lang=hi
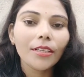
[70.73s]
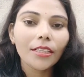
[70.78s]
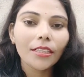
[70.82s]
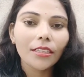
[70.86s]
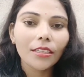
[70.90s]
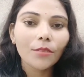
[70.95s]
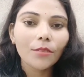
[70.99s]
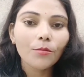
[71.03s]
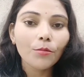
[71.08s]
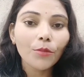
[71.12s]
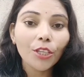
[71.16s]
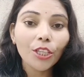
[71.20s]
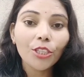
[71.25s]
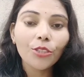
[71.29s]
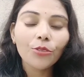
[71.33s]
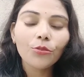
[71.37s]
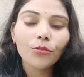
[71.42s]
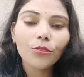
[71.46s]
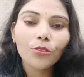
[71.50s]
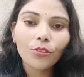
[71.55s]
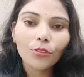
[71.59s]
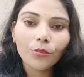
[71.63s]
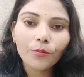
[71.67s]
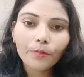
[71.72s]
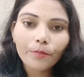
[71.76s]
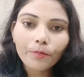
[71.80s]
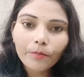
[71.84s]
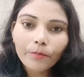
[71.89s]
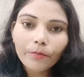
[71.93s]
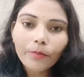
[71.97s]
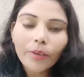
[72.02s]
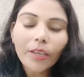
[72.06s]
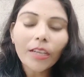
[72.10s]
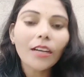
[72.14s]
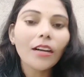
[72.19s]
बने मैं यूट्यूब
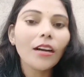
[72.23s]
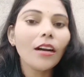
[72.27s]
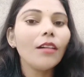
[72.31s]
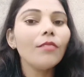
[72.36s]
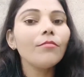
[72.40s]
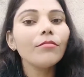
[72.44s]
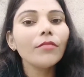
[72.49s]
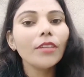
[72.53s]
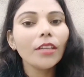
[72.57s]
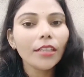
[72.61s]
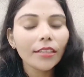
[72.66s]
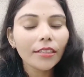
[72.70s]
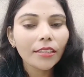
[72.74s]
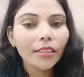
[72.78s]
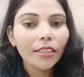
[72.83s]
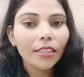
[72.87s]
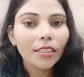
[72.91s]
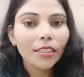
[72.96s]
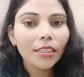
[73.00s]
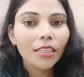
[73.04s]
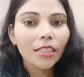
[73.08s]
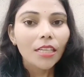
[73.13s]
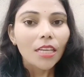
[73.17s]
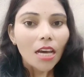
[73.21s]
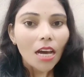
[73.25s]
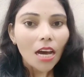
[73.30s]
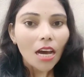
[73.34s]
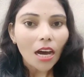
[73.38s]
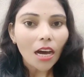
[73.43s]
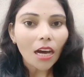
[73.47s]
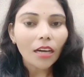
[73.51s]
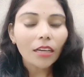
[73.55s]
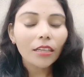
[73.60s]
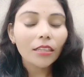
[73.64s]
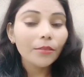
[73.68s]
पर काम करके
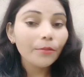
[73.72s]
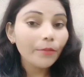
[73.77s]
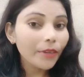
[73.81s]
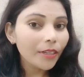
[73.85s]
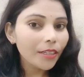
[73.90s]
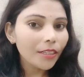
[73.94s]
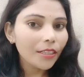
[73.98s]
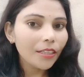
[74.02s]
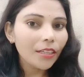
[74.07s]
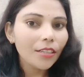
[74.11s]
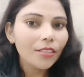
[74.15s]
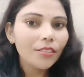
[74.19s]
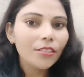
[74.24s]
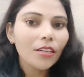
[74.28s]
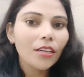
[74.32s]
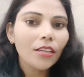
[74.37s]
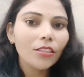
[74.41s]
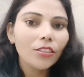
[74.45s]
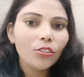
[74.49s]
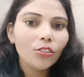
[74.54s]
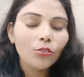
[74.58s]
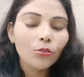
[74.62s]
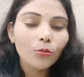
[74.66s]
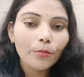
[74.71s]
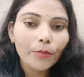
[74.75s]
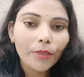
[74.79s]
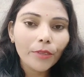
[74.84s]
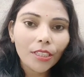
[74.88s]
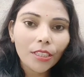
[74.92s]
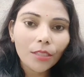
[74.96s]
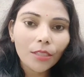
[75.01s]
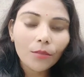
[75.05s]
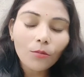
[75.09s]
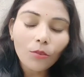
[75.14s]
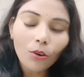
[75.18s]
आगे बढ़ना चाहती हूँ
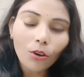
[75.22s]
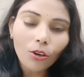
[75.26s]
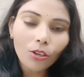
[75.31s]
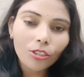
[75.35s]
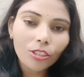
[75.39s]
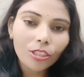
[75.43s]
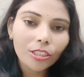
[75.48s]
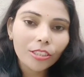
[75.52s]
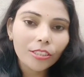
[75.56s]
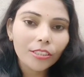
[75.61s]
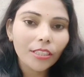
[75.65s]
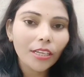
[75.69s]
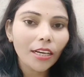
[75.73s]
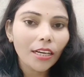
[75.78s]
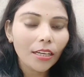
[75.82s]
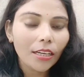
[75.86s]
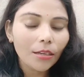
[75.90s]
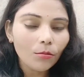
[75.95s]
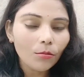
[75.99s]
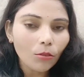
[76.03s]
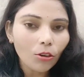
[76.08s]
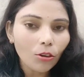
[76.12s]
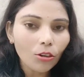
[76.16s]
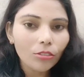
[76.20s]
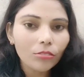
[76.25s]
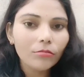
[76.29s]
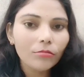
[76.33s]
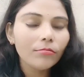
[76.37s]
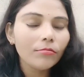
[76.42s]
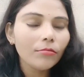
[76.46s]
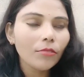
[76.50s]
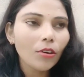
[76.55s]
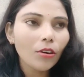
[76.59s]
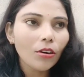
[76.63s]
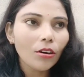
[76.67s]
मेरी बहुत इच्छा है
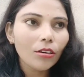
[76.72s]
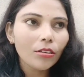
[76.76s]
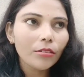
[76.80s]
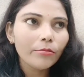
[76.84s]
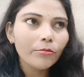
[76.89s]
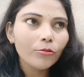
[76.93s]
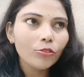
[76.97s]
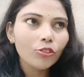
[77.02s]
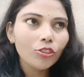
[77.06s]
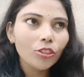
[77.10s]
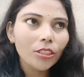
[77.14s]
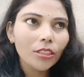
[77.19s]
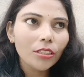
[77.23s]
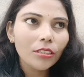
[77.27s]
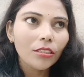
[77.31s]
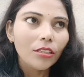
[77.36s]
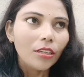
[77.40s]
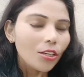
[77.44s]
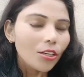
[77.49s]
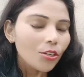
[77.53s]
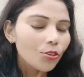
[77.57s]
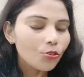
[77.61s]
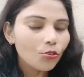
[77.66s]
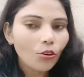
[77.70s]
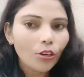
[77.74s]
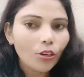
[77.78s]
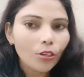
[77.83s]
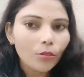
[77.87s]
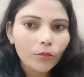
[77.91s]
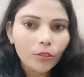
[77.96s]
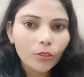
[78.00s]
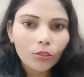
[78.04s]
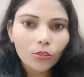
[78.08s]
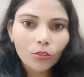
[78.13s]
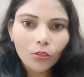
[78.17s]
बहुत और मुझे
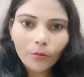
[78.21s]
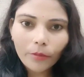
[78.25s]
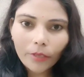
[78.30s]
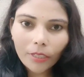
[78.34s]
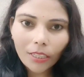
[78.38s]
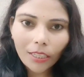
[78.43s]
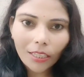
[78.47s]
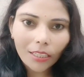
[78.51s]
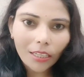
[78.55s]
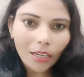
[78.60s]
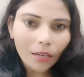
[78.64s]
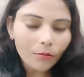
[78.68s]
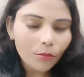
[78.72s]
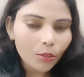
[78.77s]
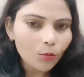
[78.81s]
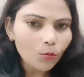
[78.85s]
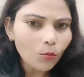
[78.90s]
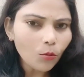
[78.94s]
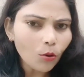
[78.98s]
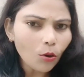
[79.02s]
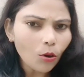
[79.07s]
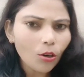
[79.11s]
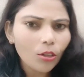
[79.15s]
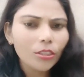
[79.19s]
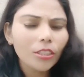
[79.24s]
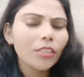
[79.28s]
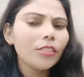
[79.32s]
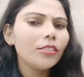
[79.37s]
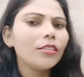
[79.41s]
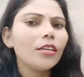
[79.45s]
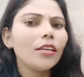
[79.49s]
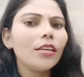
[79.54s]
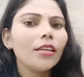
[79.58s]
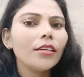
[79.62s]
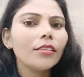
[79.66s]
शॉर्ट वीडियो बनाना भी बहुत
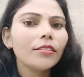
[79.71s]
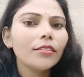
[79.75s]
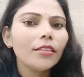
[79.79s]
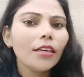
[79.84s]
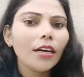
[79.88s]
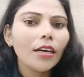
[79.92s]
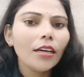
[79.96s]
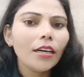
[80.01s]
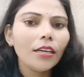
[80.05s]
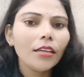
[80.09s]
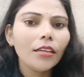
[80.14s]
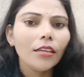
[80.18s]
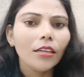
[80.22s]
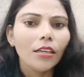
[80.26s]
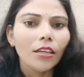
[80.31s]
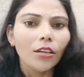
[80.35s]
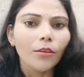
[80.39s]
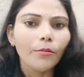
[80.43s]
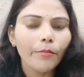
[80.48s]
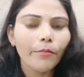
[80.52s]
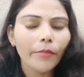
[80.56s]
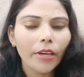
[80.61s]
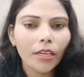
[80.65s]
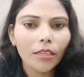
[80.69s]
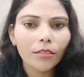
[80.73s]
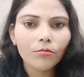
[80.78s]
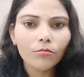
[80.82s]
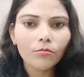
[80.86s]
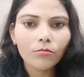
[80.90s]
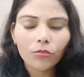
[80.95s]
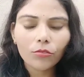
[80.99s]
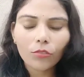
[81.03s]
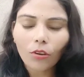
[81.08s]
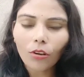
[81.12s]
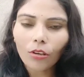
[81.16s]
अच्छा लगता है मैं
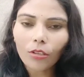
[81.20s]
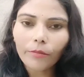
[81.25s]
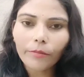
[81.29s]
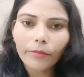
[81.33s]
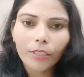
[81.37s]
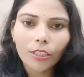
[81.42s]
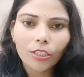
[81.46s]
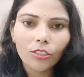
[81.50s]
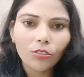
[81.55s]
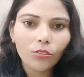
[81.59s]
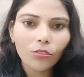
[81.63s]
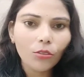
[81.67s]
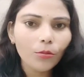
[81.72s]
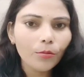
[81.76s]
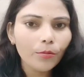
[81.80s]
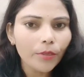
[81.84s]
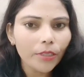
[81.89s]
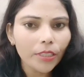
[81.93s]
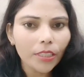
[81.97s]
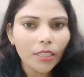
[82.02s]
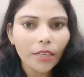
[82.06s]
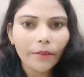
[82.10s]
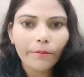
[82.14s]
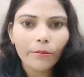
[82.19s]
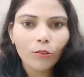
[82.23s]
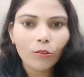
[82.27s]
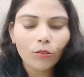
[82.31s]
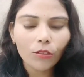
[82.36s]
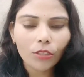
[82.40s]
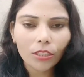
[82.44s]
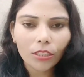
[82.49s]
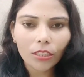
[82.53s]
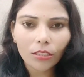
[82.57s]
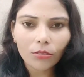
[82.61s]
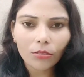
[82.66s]
शॉर्ट वीडियो भी
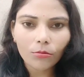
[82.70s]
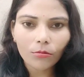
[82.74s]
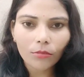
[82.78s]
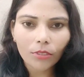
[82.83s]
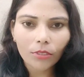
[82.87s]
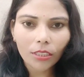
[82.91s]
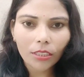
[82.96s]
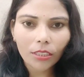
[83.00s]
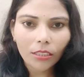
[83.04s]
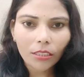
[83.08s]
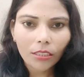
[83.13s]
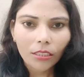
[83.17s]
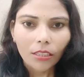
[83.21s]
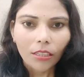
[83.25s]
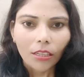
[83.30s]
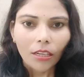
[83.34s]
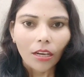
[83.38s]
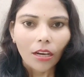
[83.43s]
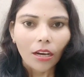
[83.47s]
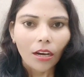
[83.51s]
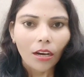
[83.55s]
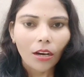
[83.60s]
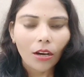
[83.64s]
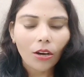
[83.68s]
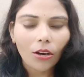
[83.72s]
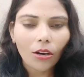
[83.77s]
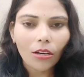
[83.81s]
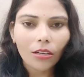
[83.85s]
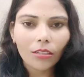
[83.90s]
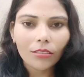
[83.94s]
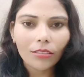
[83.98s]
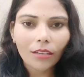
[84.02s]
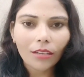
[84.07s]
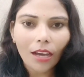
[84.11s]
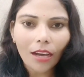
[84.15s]
अपलोड करूँगी
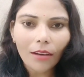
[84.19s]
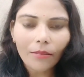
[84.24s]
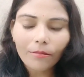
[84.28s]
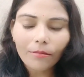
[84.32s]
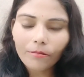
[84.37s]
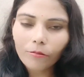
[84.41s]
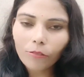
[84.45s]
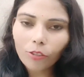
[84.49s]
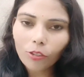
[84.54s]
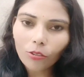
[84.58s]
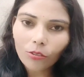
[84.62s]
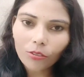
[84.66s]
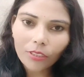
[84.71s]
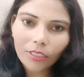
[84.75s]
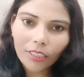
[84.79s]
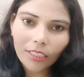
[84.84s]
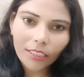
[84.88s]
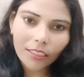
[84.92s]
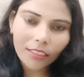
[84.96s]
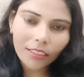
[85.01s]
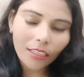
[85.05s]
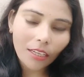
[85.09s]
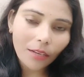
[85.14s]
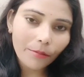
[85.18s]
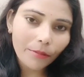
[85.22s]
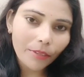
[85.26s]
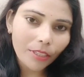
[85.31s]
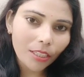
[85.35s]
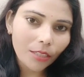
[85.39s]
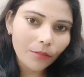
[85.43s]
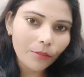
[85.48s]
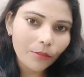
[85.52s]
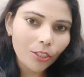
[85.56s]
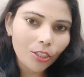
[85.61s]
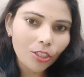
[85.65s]
और आप लोग देखना
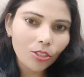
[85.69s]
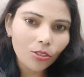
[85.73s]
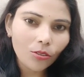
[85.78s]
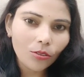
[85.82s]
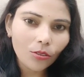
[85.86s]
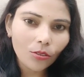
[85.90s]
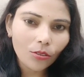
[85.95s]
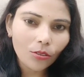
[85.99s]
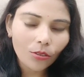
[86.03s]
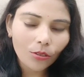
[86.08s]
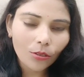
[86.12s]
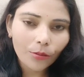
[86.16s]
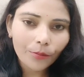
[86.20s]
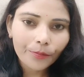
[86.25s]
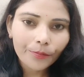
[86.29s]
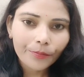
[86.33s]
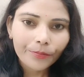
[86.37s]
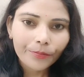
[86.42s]
मेरी वीडियो को